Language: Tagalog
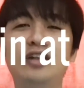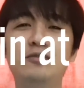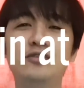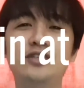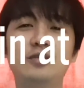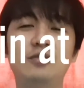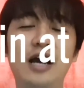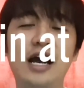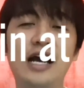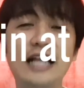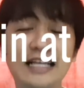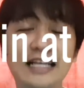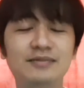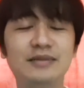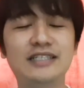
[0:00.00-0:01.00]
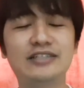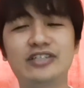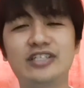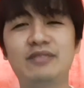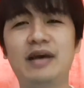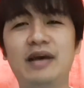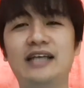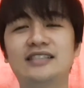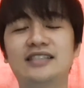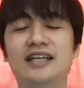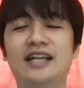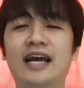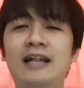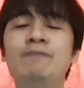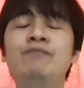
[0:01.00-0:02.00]
na po sa mga classmates ko sa
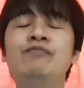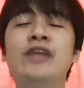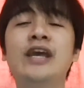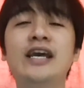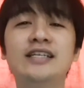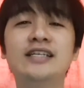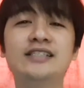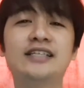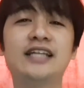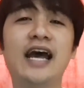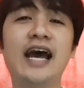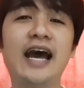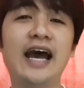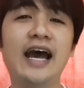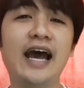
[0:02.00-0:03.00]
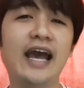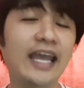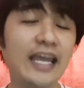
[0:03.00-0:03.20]
Masteral, sina